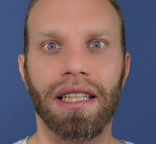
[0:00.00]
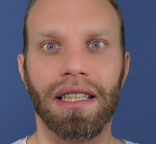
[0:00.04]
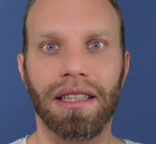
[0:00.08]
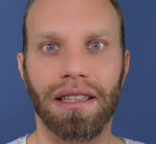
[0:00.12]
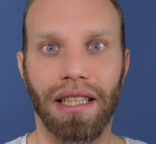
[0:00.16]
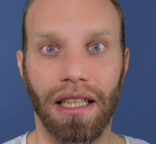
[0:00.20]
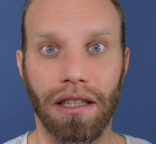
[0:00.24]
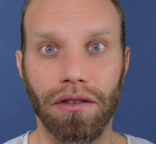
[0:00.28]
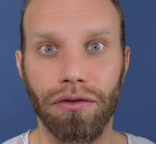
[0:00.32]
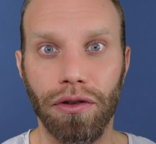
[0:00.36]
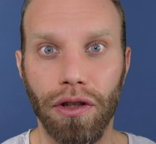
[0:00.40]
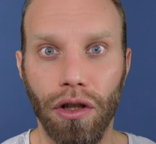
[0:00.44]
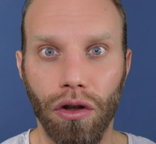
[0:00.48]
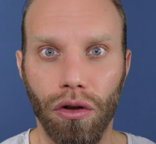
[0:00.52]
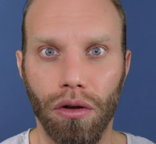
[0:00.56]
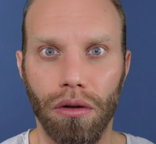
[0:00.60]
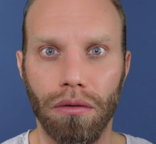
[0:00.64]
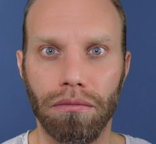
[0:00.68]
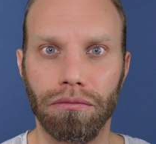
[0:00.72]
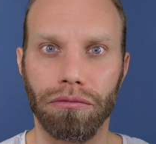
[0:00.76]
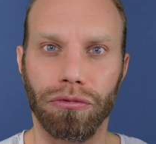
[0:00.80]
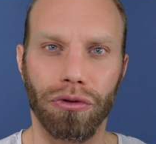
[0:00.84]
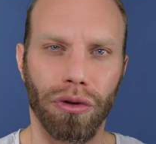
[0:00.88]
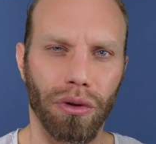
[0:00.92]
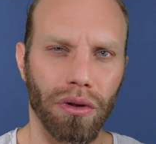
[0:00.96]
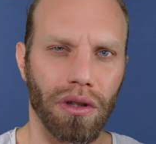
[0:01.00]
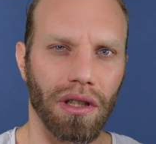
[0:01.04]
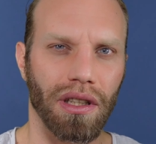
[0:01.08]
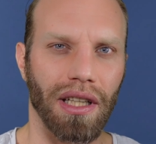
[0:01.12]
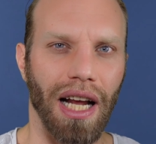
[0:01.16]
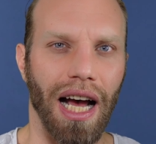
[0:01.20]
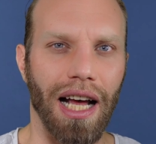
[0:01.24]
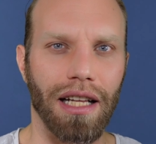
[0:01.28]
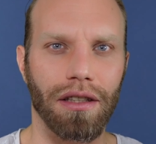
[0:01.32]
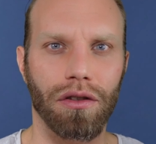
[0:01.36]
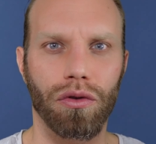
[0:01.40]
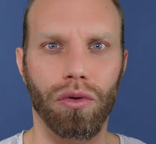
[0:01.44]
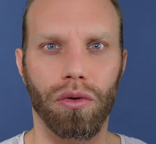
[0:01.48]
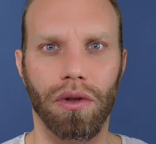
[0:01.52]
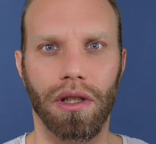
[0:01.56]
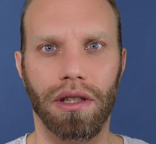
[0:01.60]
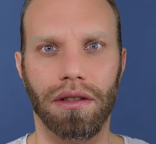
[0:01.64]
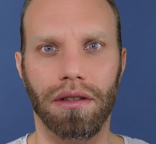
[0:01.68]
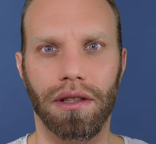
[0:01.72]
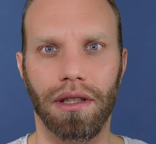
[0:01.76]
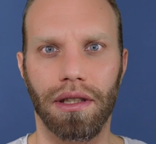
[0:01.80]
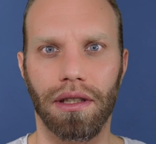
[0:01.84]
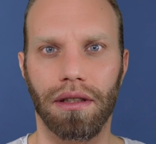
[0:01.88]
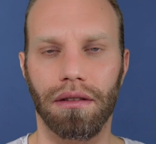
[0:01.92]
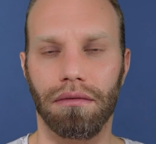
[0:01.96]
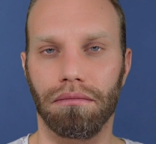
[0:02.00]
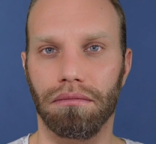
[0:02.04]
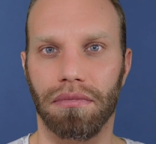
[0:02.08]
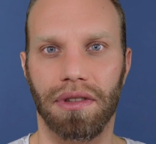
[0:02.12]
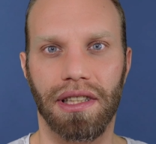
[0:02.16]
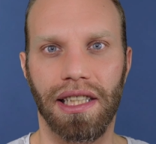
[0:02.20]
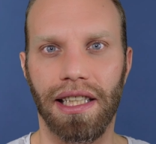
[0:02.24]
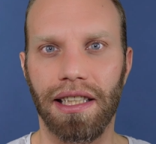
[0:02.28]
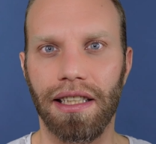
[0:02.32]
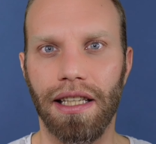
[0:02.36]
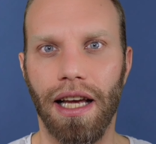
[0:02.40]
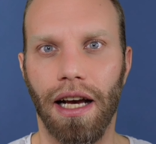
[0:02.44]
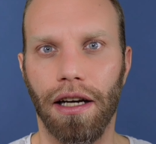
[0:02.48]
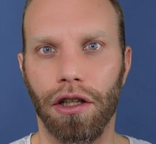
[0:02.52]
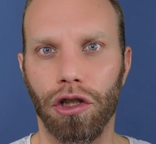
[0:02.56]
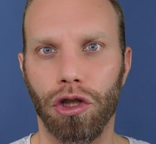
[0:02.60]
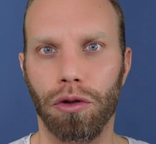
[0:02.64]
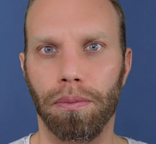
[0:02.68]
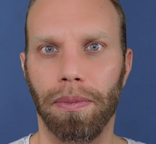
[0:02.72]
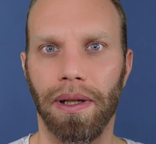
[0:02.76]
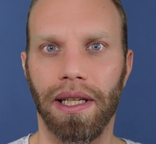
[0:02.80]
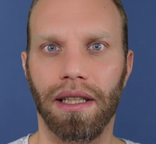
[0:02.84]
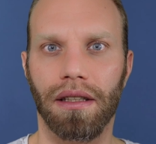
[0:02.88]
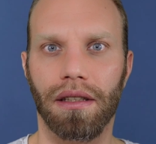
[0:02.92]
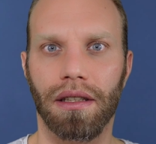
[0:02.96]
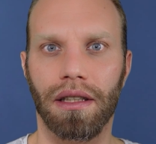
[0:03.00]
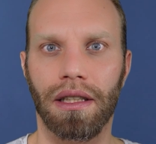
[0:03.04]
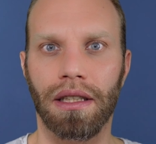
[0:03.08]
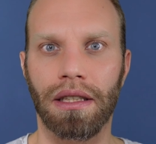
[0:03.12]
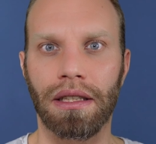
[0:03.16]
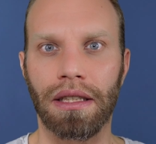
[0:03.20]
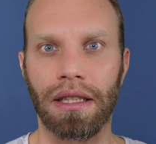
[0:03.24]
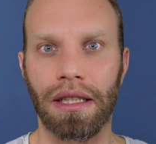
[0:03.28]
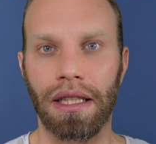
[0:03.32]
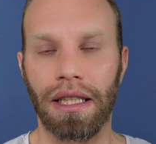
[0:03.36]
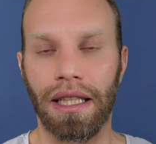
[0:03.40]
Das wiederum führte dazu, dass ich zehn Jahre später